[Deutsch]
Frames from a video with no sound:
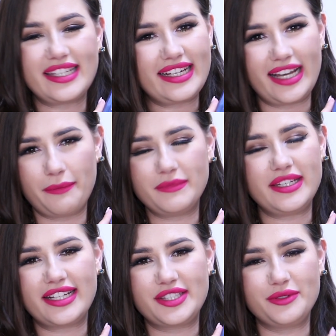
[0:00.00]
den
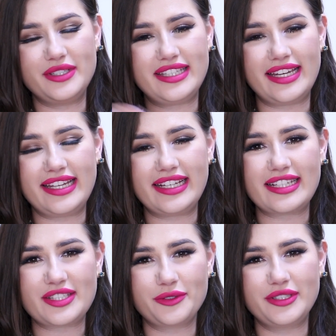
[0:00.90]
Klappentext durch. Der Link
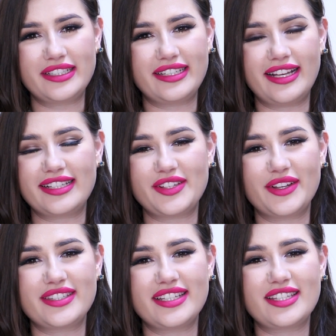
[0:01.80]
ist unten. Es
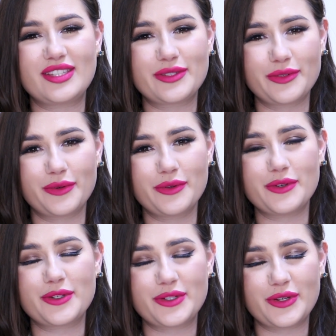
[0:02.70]
hört sich so
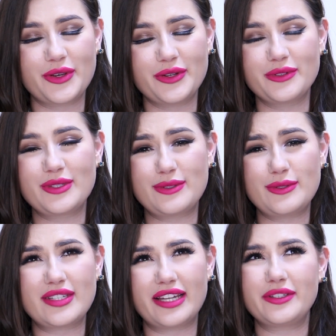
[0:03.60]
schön und
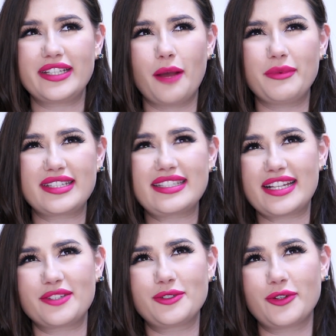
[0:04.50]
süß an. ich glaube, das ist
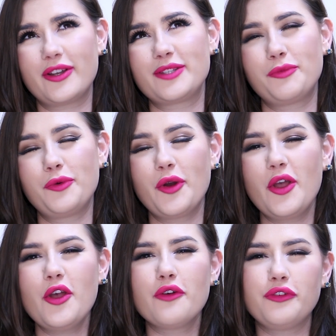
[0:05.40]
halt so ein tolles Buch
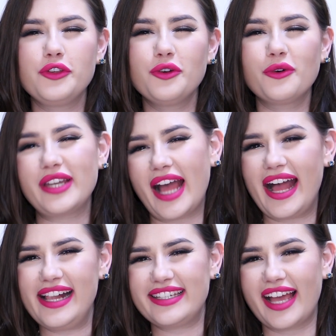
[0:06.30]
für jung und
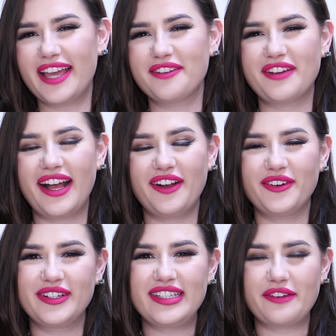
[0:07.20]
alt einfach
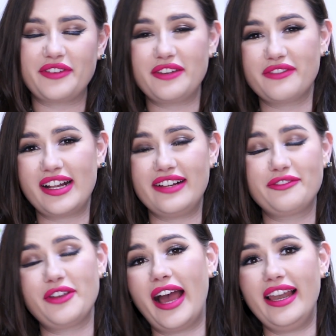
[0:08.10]
und auf jeden Fall
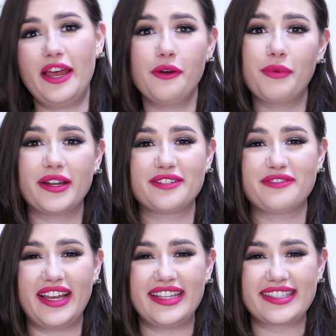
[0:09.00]
für alle Harry Potter
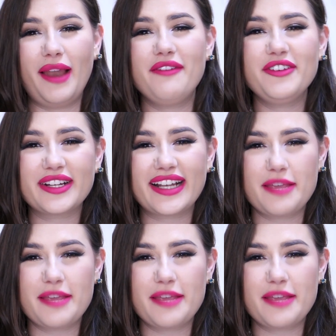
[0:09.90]
Fans. Bleiben wir doch